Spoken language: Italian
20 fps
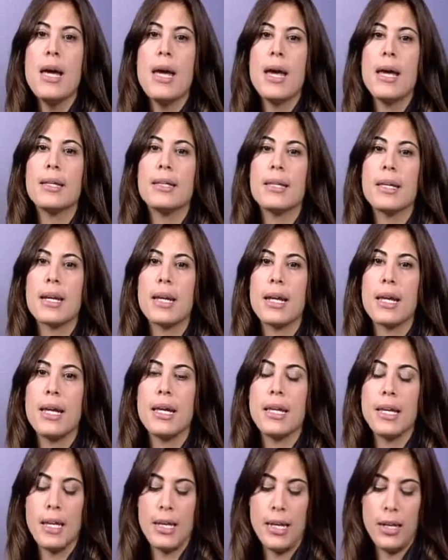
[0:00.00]
e
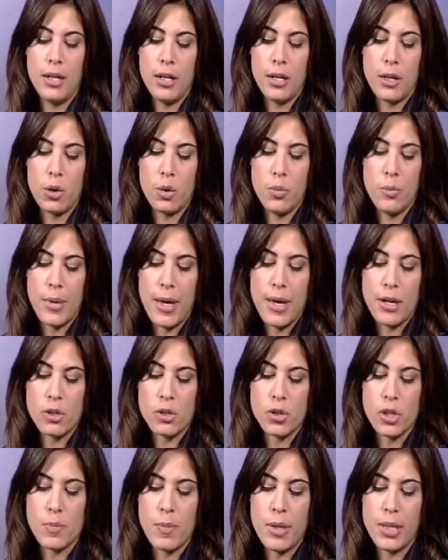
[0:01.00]
terreni e nel
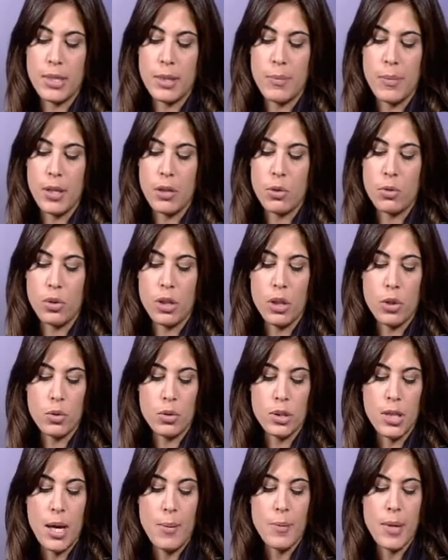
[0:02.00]
commercio e smaltimento di
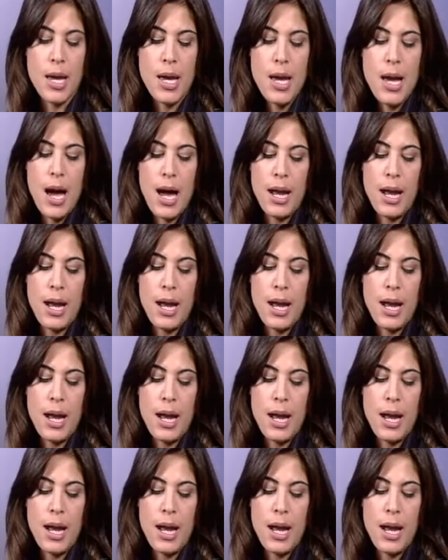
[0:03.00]
rottami.